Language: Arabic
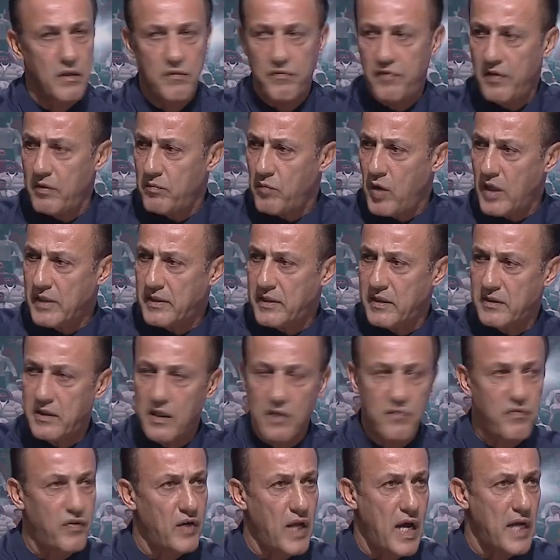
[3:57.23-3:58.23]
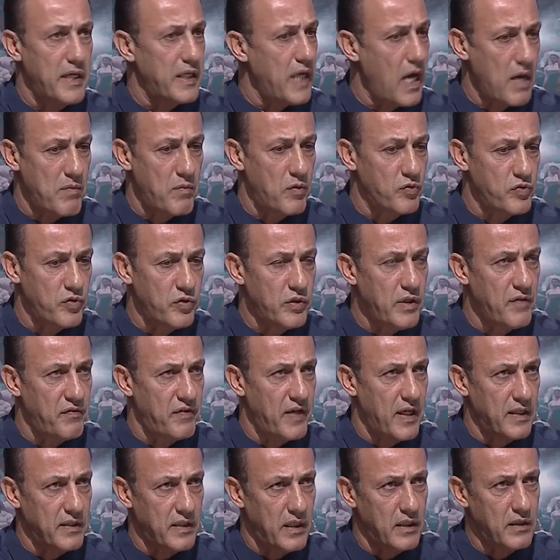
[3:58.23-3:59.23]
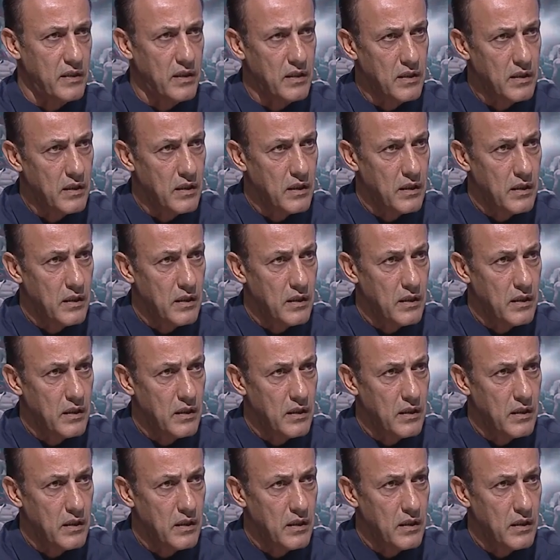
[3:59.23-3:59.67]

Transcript: في المؤسسه الفلانيه هاي موجوده في الانديه هاي الانديه